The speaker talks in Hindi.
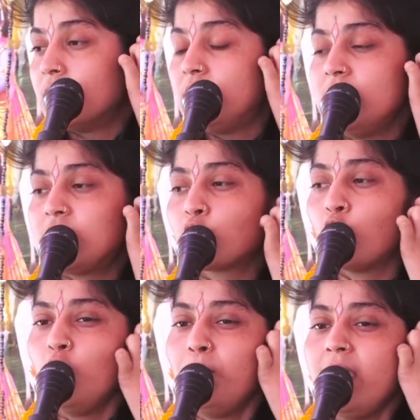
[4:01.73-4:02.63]
जिस
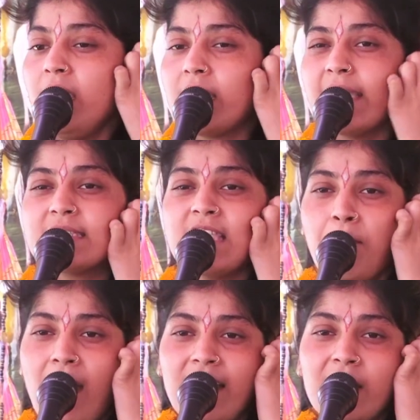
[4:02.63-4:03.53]
कुल में एक ऐसा
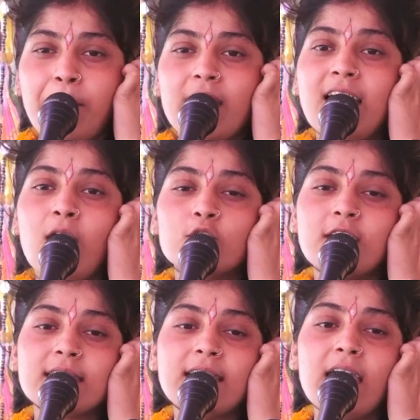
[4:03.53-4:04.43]
बालक पैदा हो
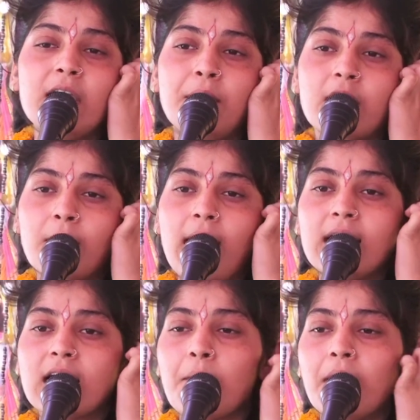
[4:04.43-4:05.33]
जाता है
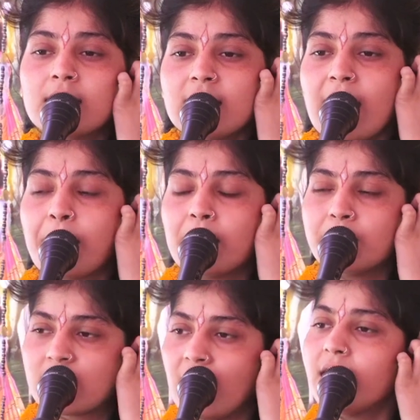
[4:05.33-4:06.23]
भगवान का भक्त या
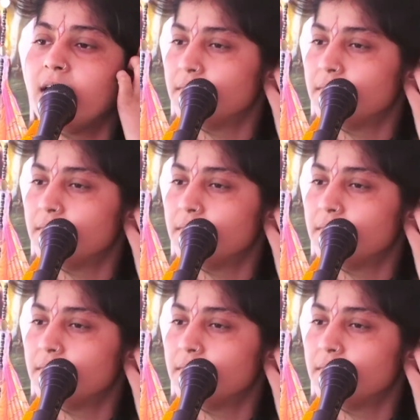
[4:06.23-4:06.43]
ब्रह्मचारी